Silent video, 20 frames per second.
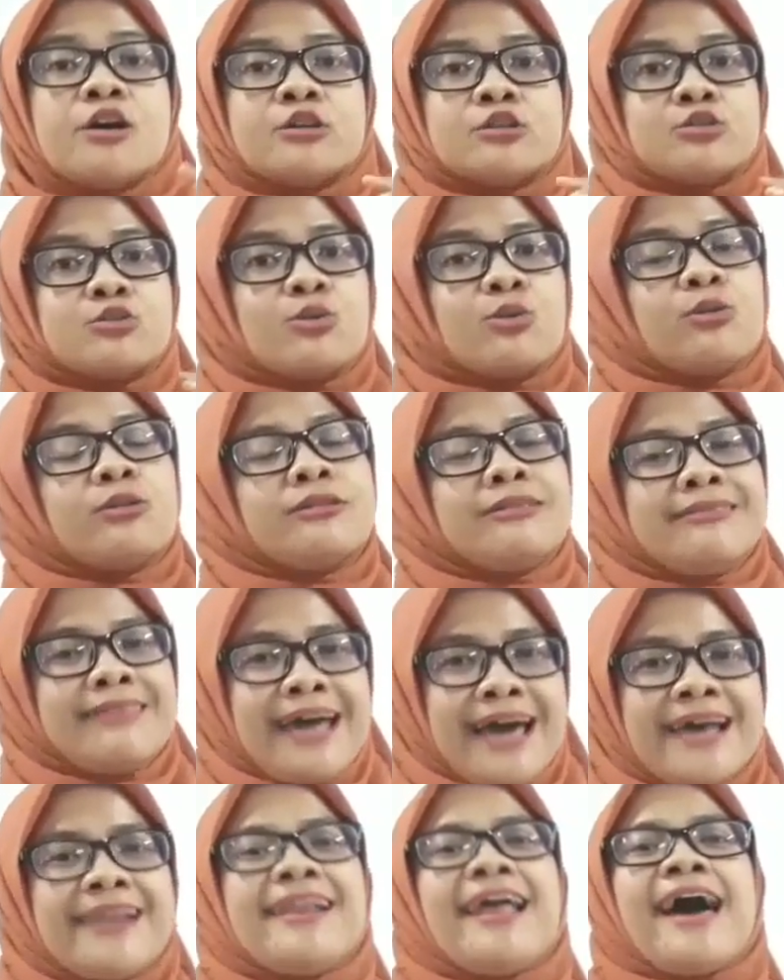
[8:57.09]

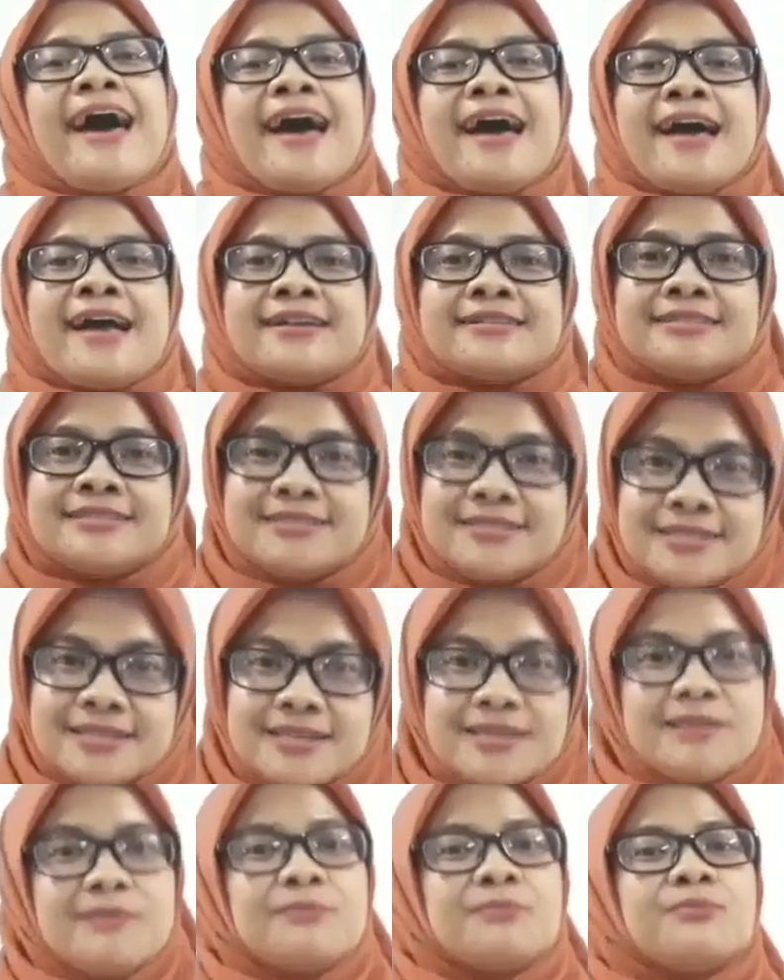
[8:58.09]
Sultan
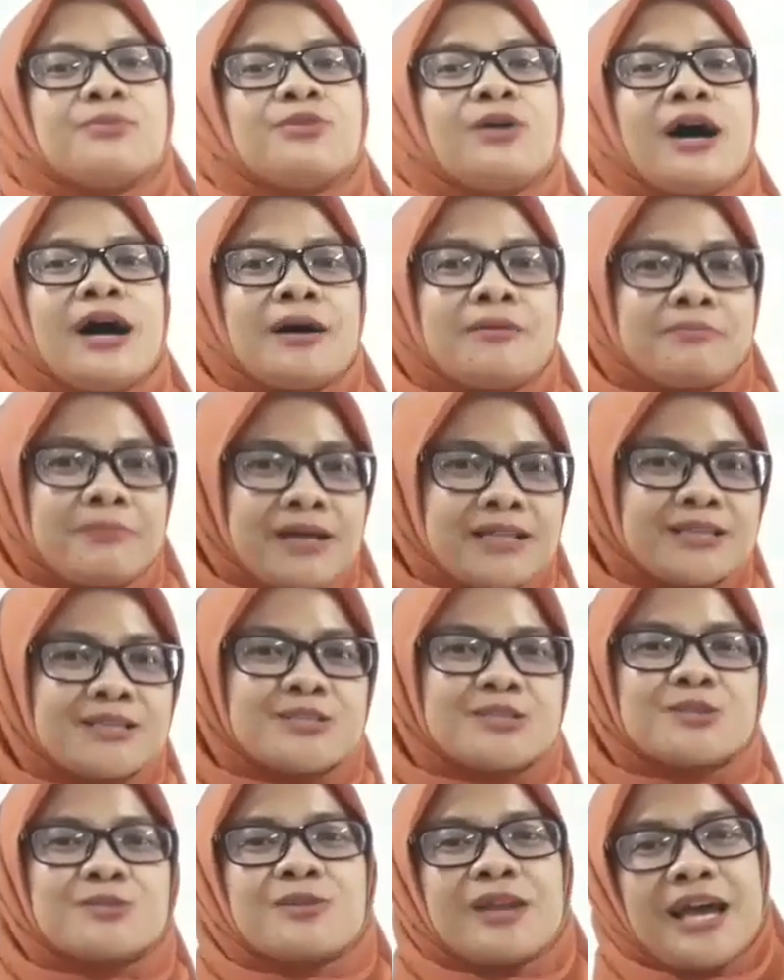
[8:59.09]
Aji Muhammad
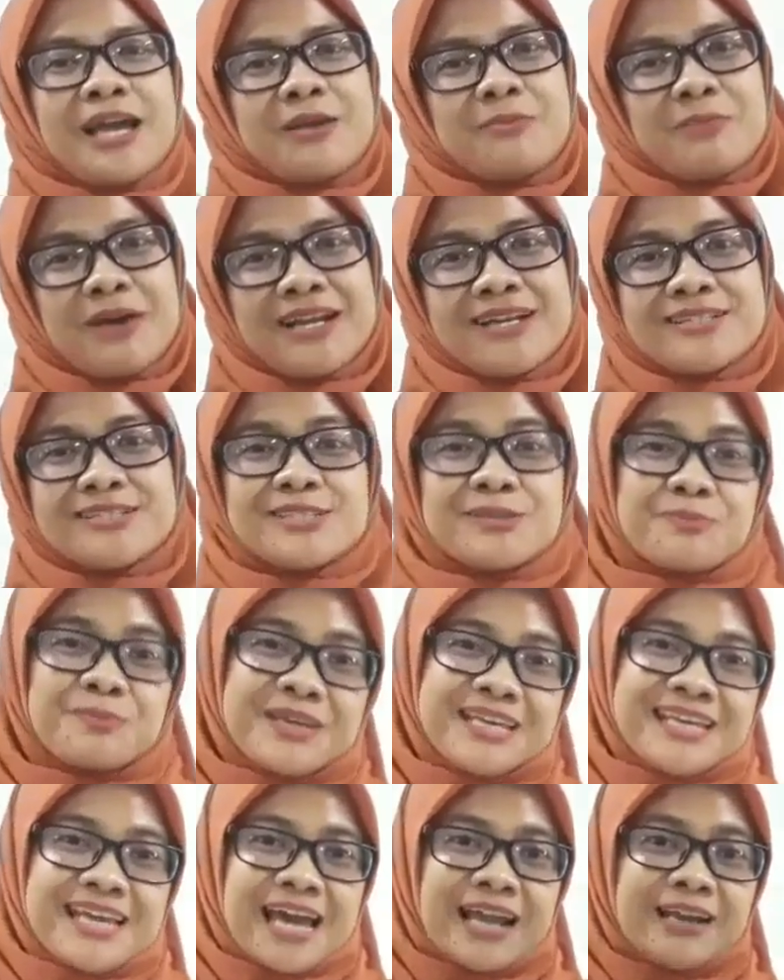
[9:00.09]
Sulaiman
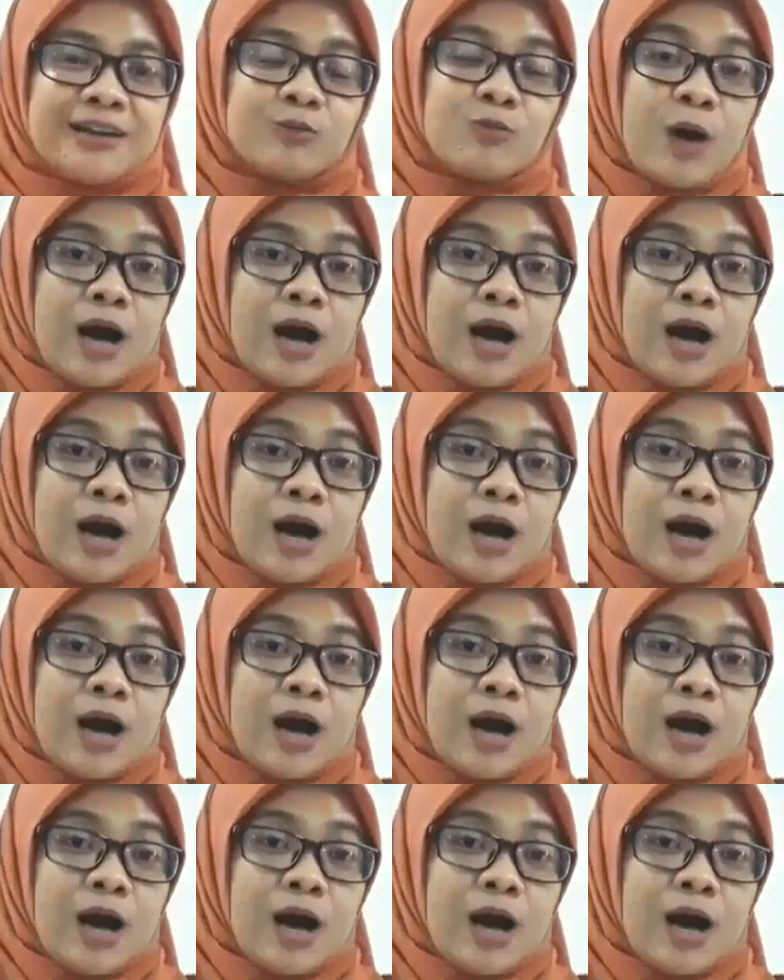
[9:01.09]
Sepinggan.